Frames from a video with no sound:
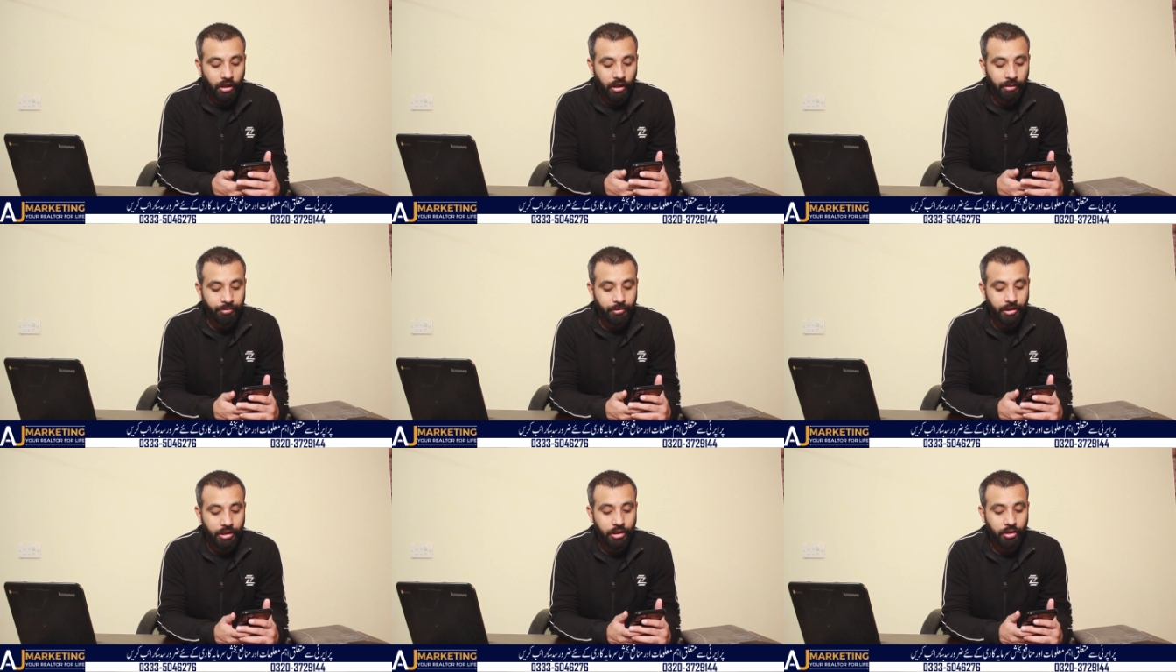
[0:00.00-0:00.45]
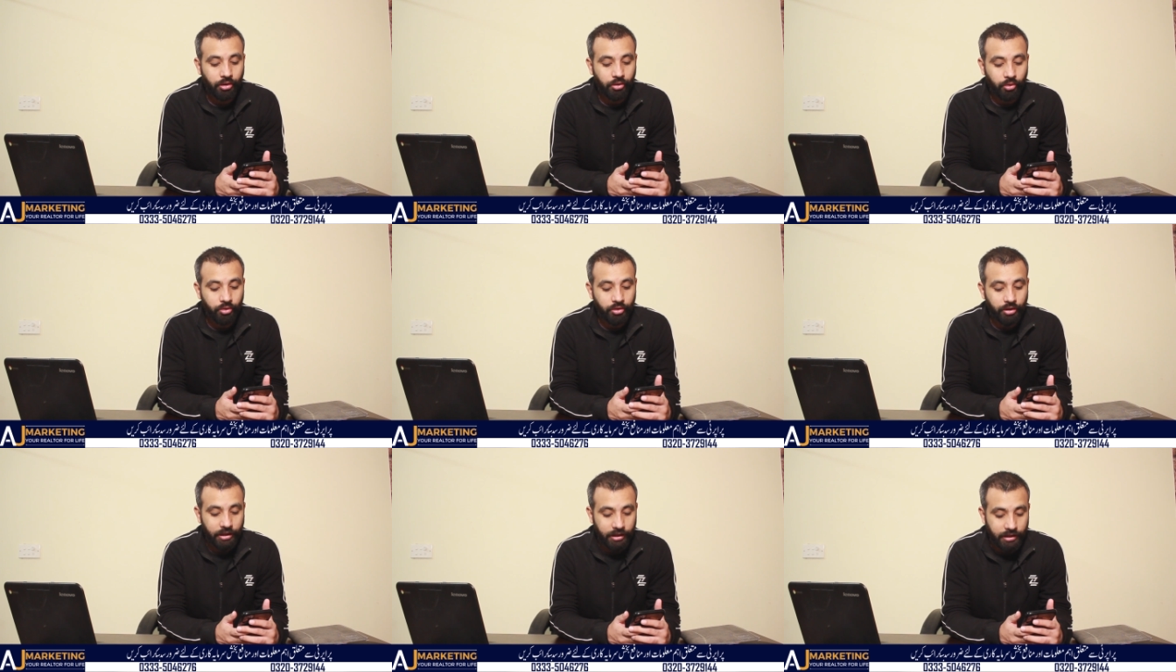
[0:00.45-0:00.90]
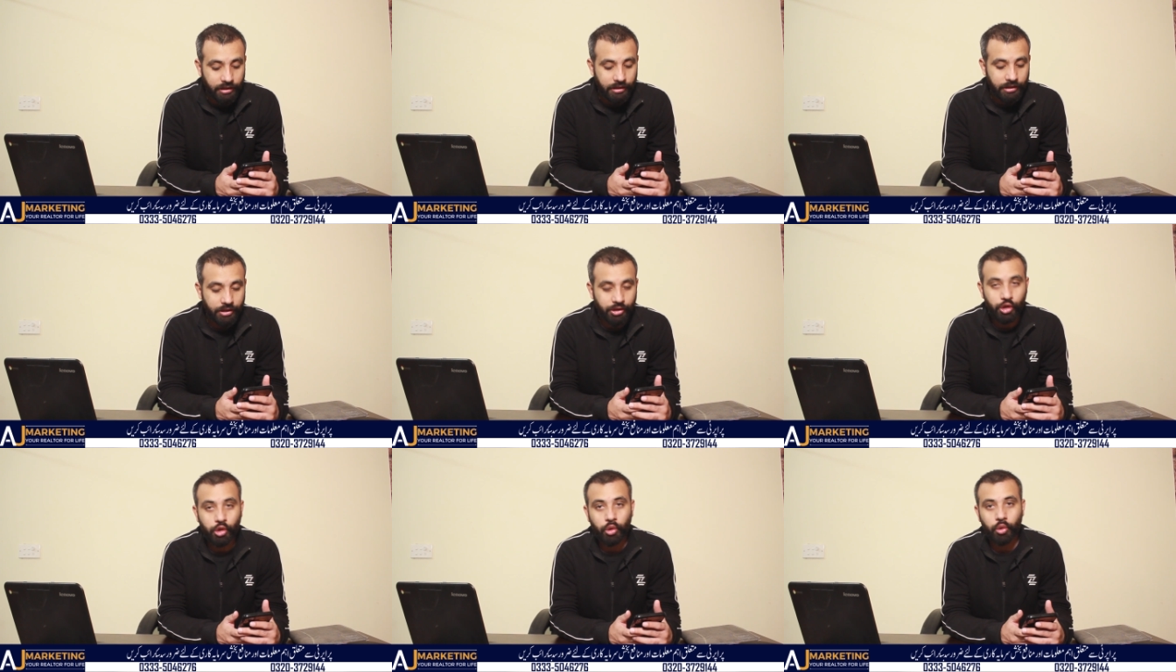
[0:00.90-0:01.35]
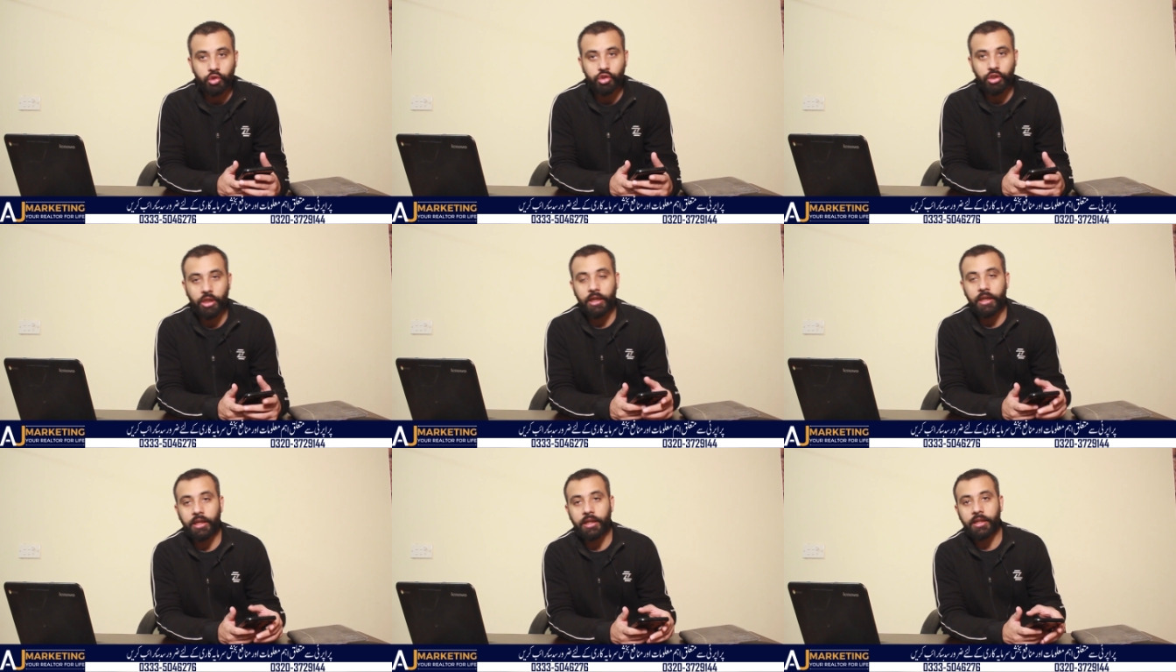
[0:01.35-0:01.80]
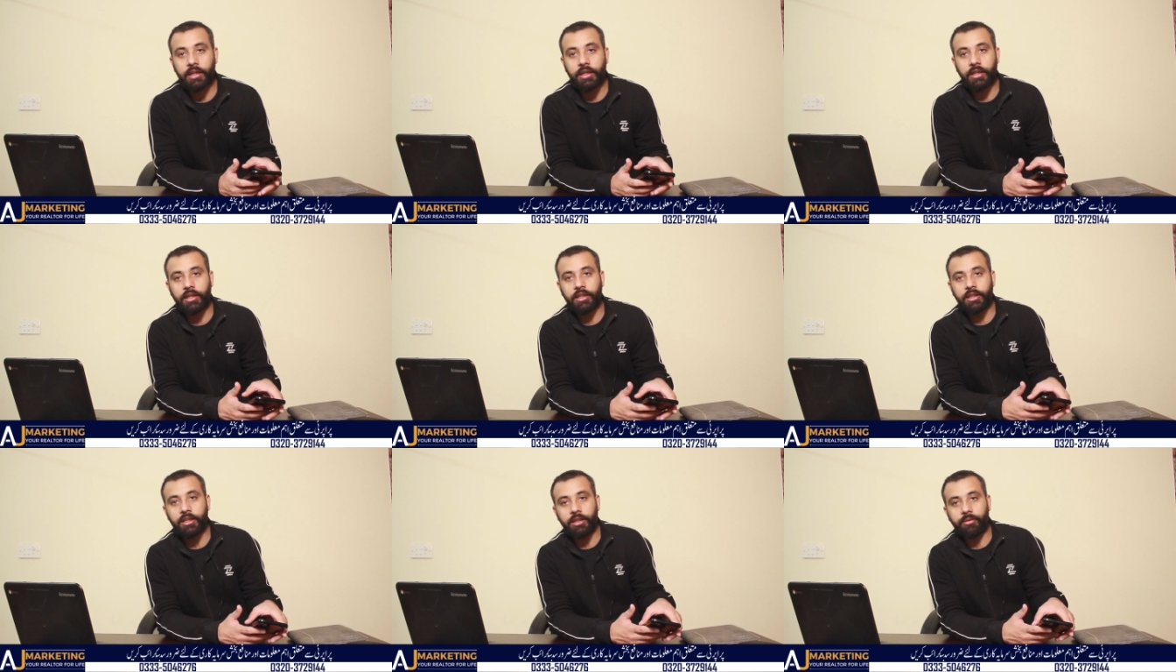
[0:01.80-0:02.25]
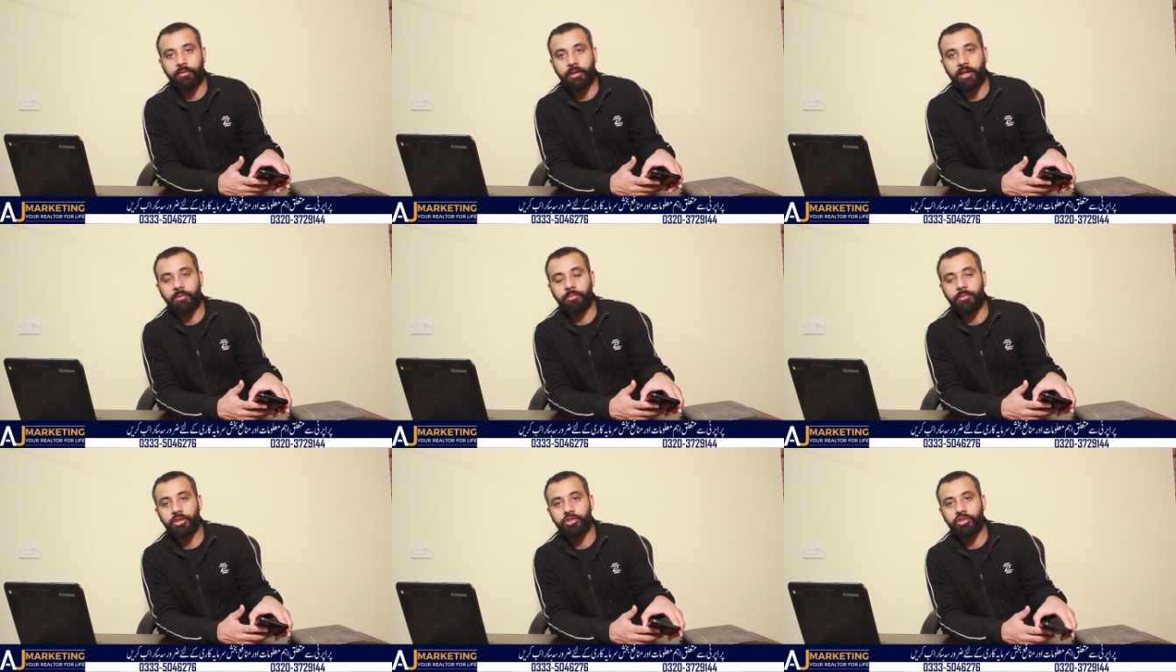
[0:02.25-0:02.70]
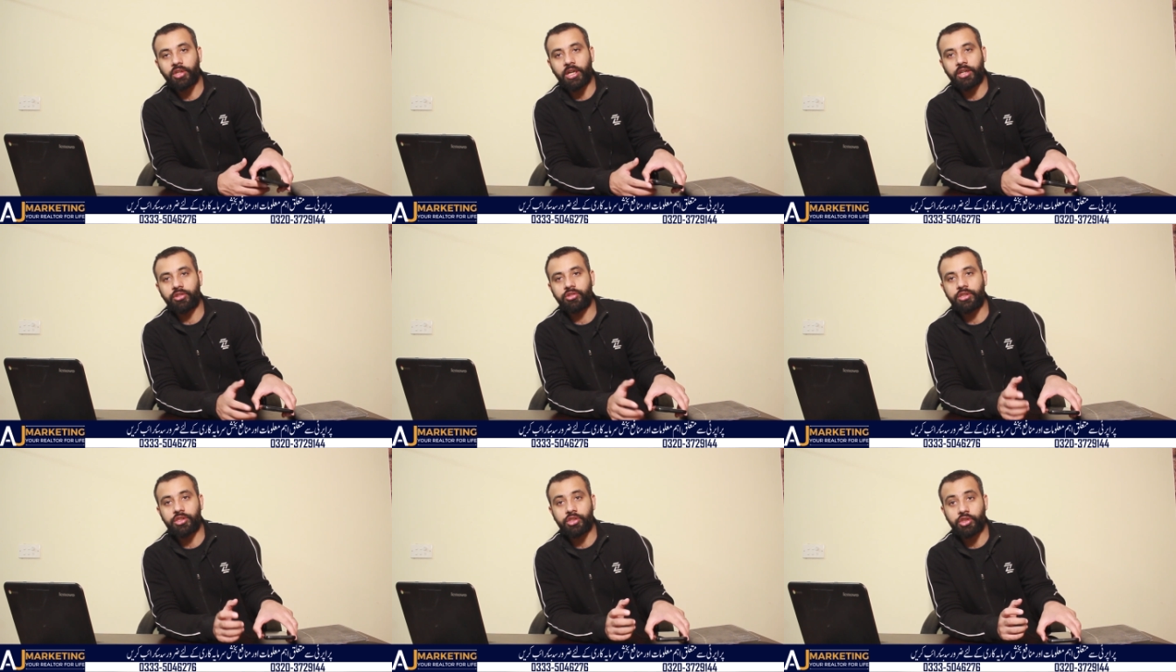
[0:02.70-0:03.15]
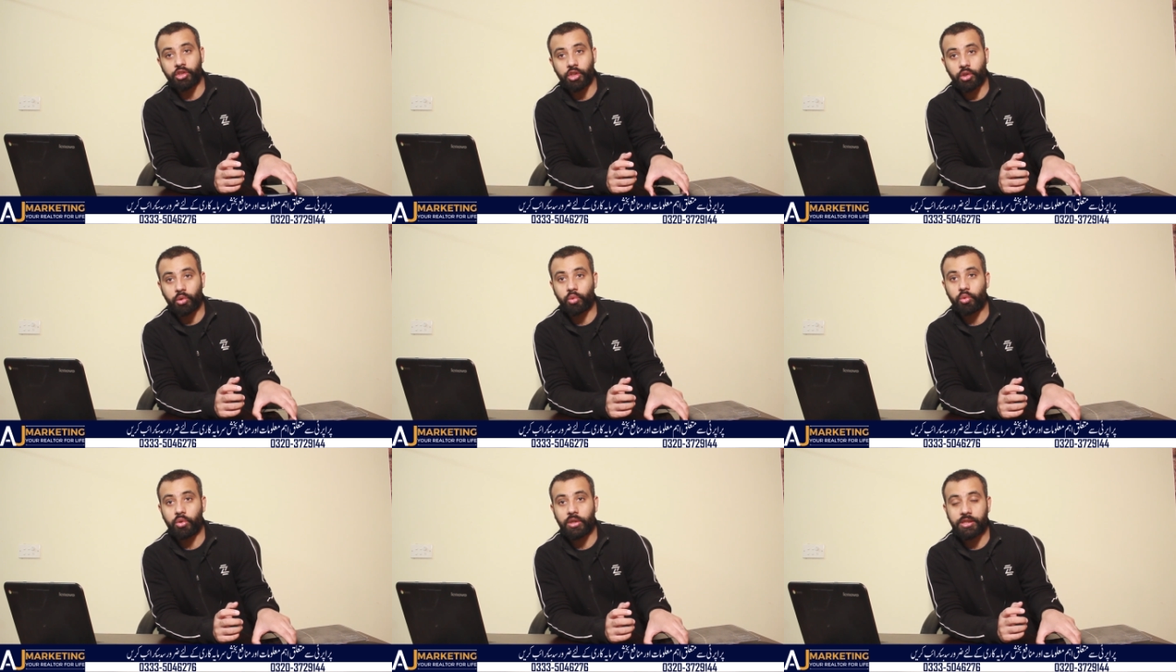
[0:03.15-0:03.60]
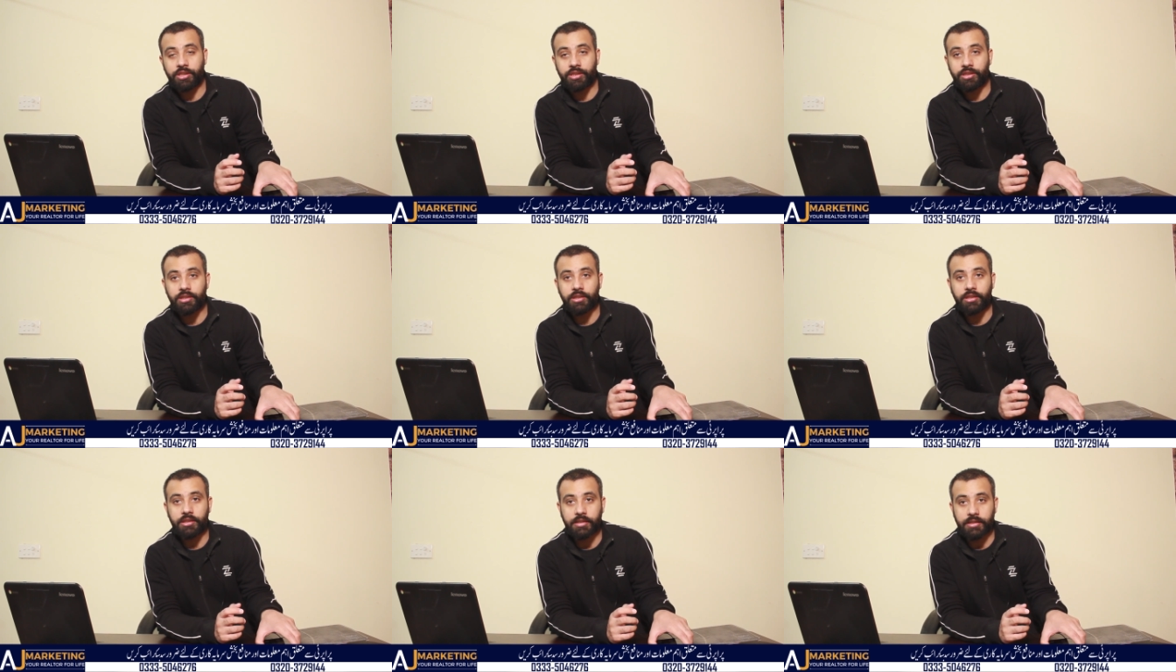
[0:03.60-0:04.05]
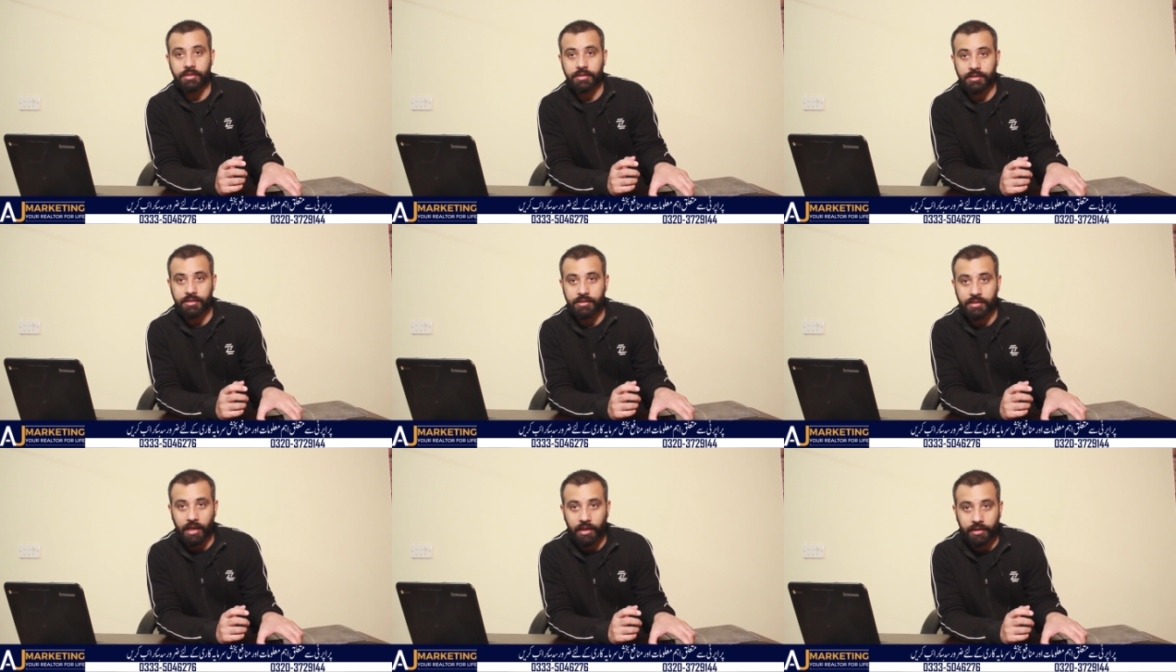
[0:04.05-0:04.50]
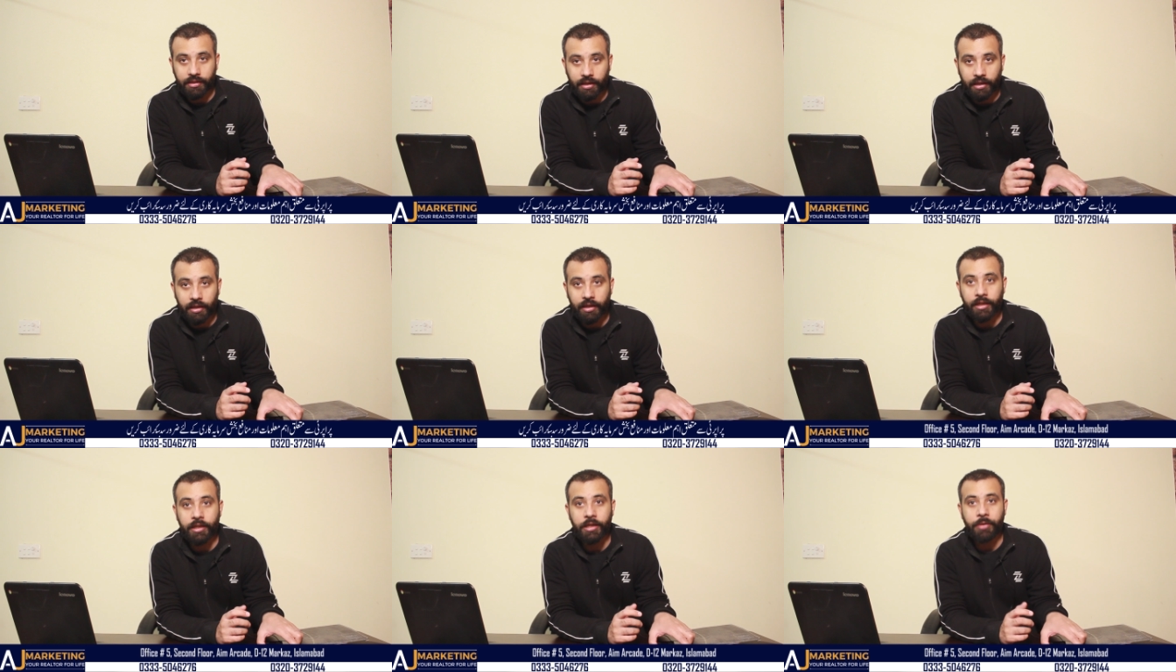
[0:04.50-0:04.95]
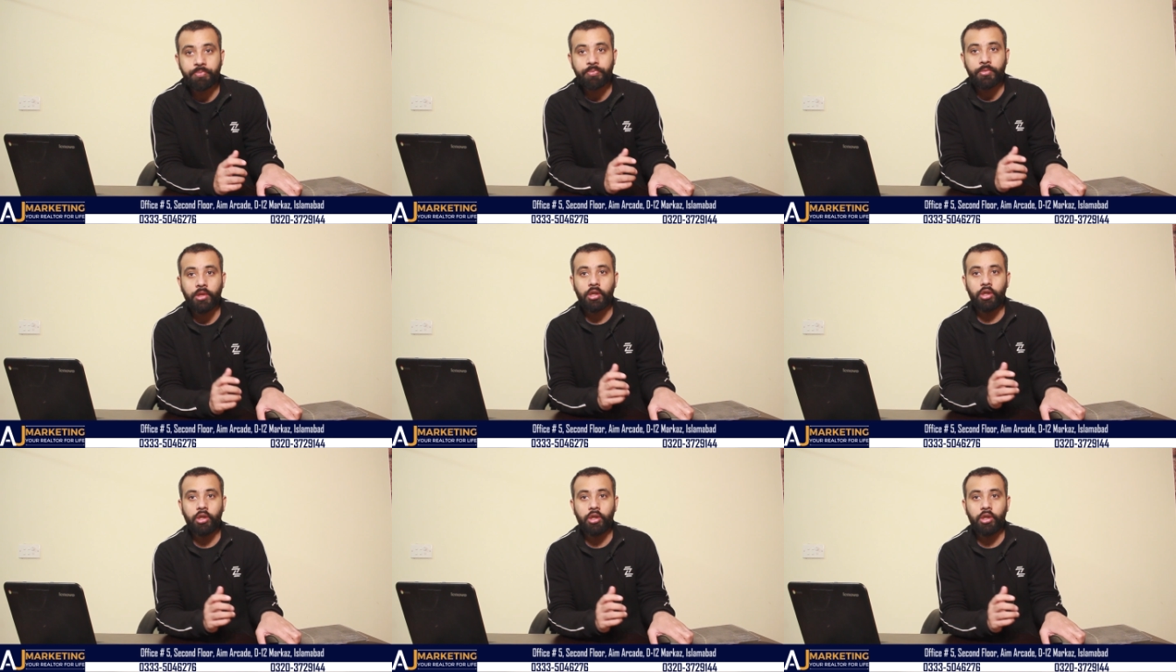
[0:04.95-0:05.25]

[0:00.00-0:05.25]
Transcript: हमने तो यही सोचा है कि ये डेवलपमेंट चार्जेस ज़रूरत से ज़्यादा हैं